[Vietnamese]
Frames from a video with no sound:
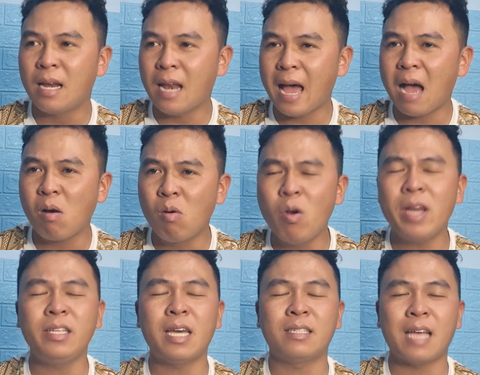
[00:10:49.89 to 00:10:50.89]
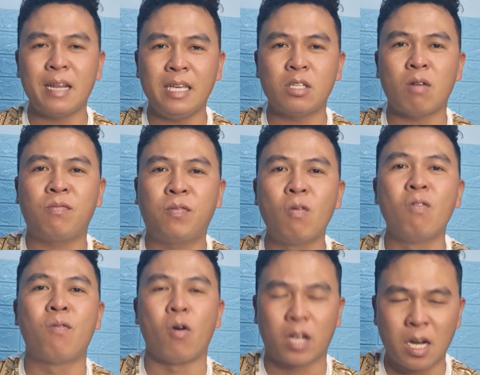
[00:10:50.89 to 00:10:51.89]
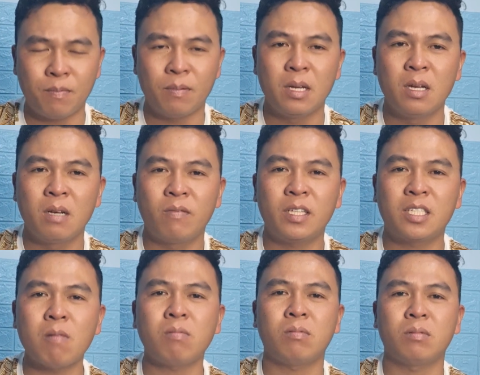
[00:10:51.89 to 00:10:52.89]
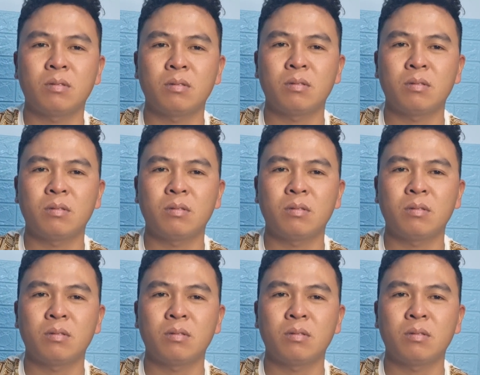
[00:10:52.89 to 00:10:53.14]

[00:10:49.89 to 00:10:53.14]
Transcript: là nguyên nhân ra đi do phù phổi cấp với sốc